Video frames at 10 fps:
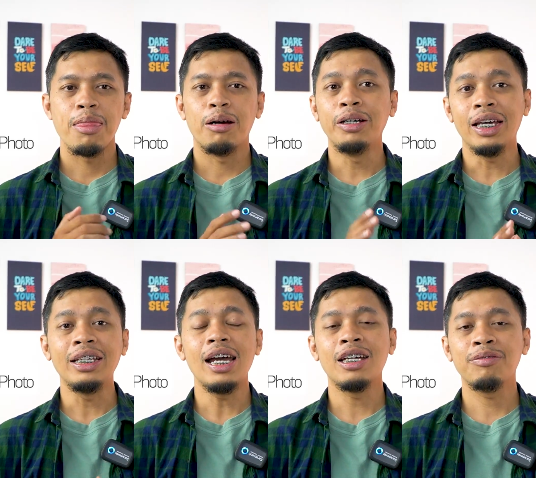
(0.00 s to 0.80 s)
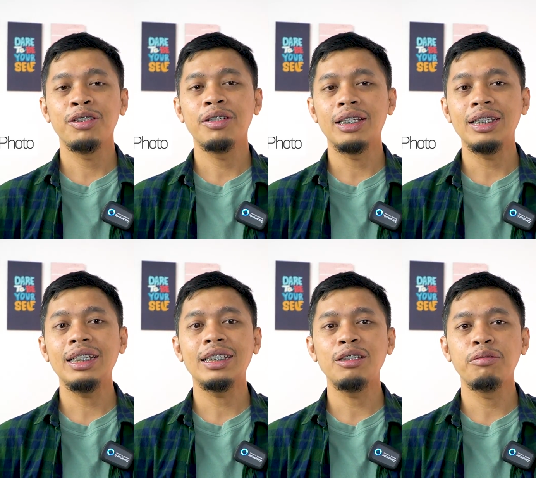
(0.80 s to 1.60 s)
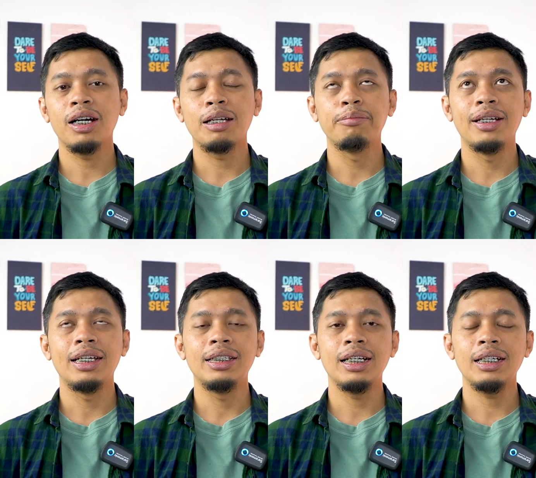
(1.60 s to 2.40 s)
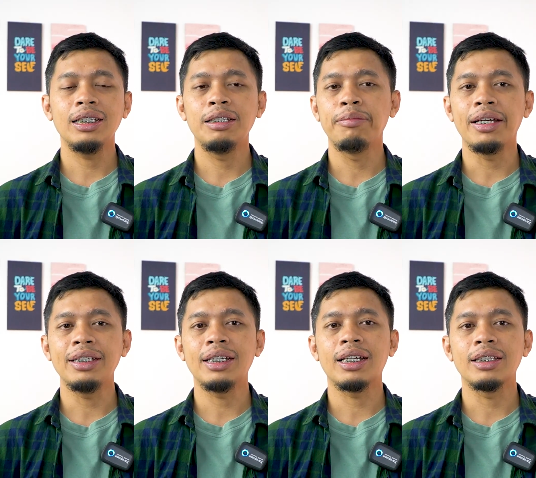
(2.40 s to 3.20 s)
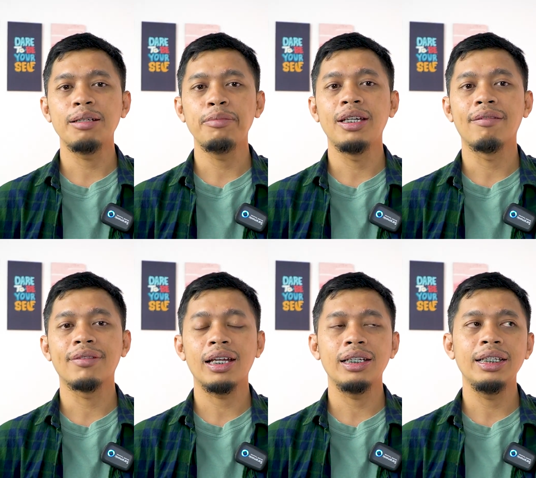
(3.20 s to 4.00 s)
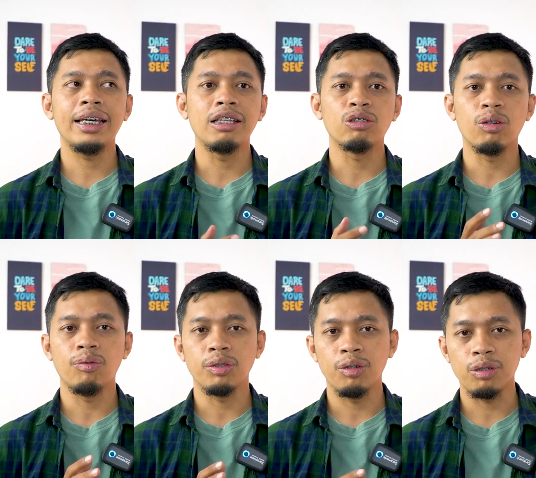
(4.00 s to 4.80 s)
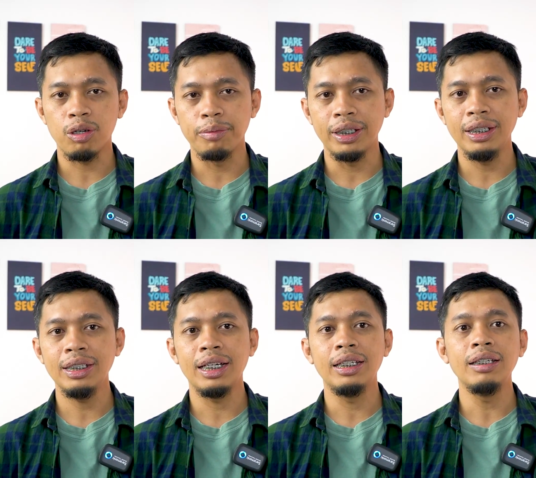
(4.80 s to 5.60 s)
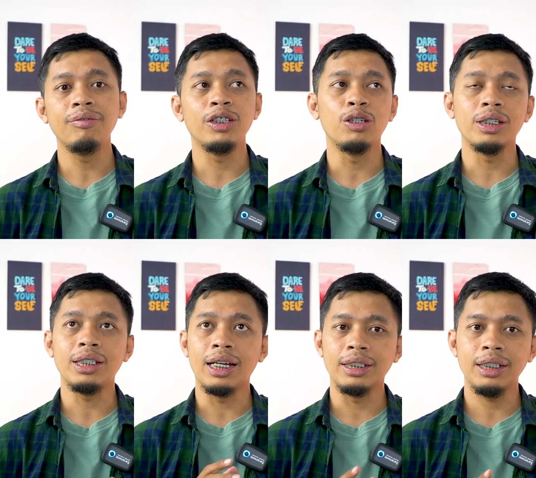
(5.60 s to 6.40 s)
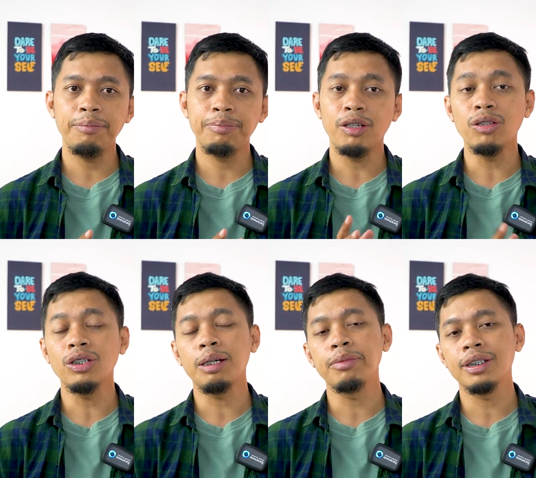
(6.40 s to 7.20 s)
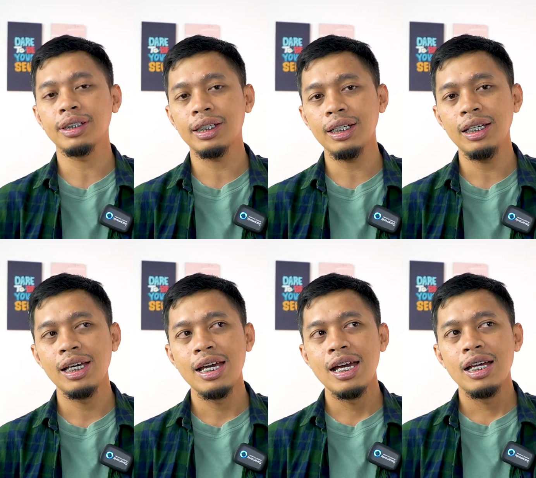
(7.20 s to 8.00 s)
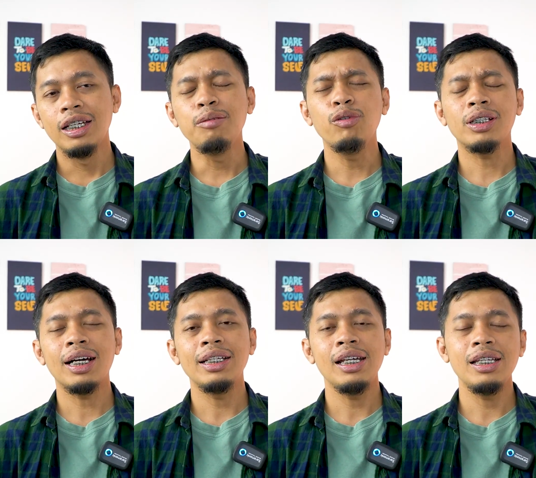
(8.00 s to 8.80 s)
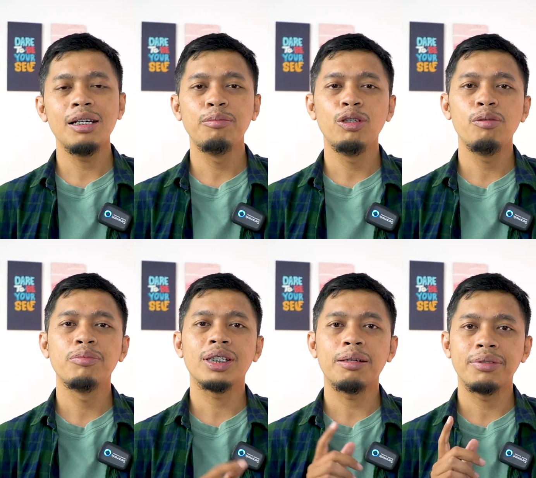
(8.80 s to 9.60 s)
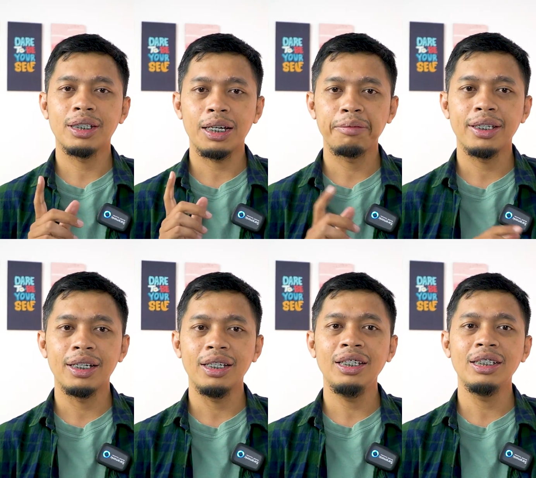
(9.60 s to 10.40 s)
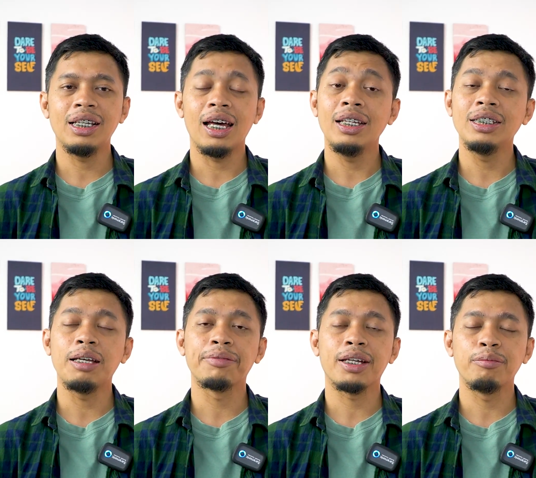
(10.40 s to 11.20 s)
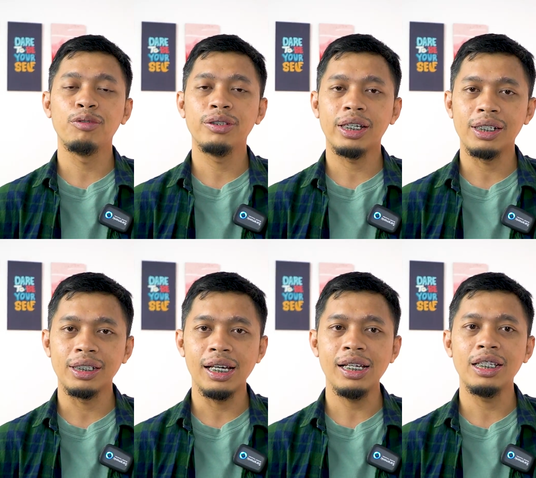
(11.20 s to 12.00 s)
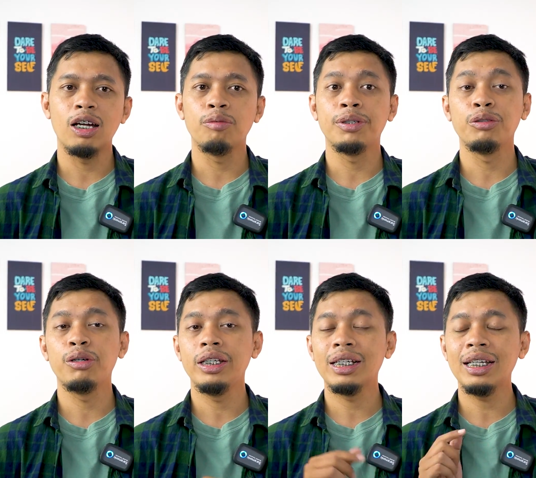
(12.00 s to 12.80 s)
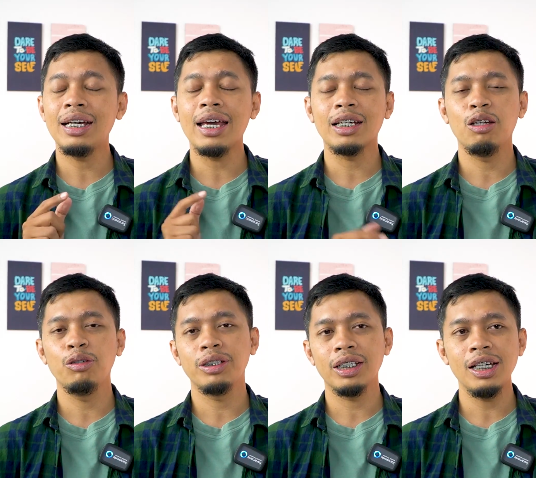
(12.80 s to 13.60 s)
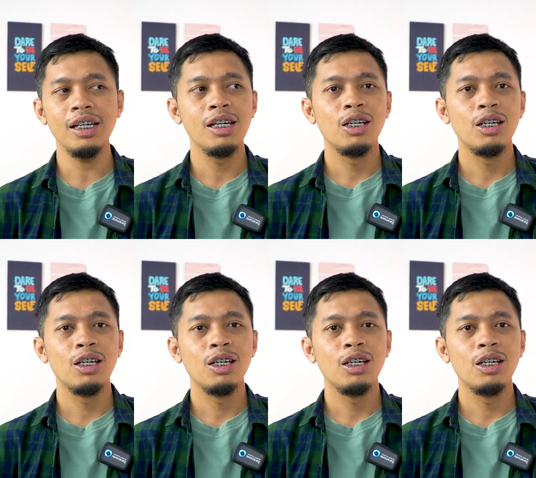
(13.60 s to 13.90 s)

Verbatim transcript: Oh ya, di akhir video nanti kita juga akan belajar gimana caranya mendaftar di canstockfoto.com ini. Jadi videonya jangan di skip, tonton sampai selesai. Dan buat kalian yang belum subscribe channel ini, silahkan di subscribe dulu channelnya. Jangan lupa juga di klik icon loncengnya.